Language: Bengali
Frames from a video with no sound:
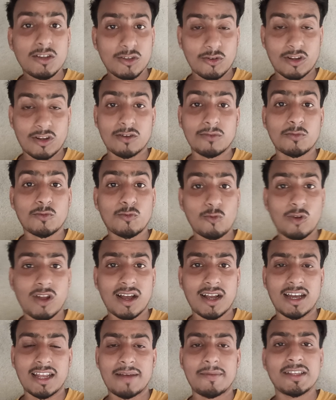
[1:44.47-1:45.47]
ওরকম
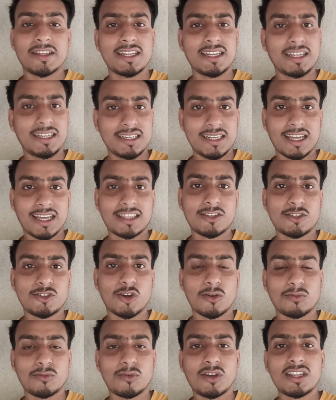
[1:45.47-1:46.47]
কুলাঙ্গার আমাদের ইন্ডিয়াতে
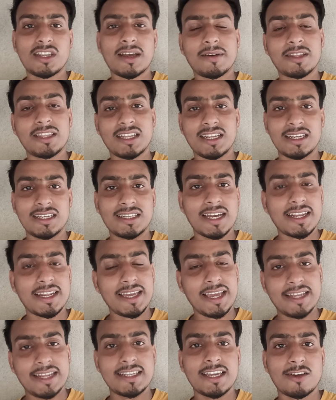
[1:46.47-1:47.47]
জন্মই নেই আমাদের ইন্ডিয়ার
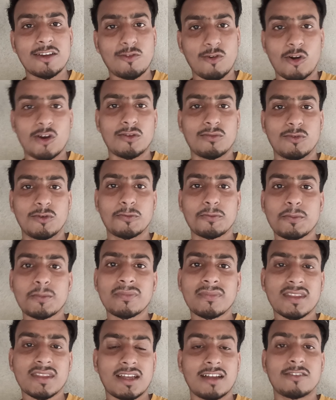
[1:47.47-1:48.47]
এই নিয়ে গর্ব
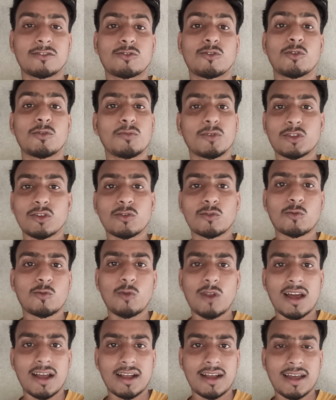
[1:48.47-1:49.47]
কারণ তোর মতন
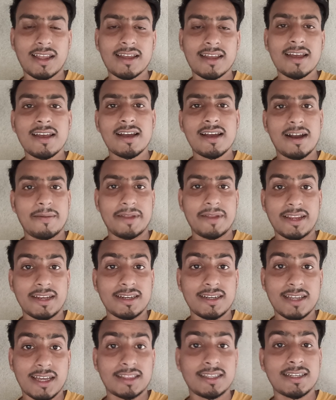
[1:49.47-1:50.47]
কুলাঙ্গার আমরা
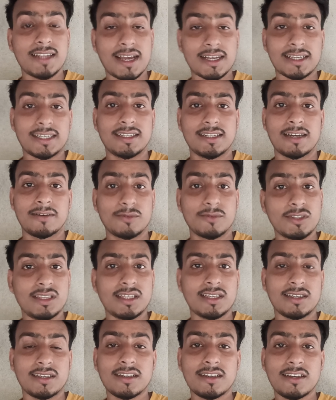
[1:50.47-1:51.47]
ইন্ডিয়াতে রাখি না
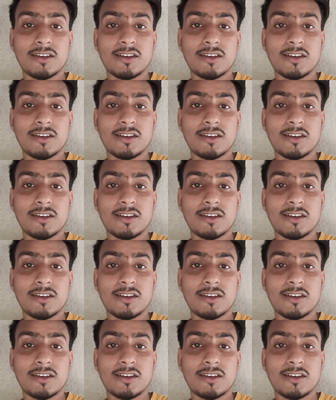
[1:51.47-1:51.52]
বুঝলি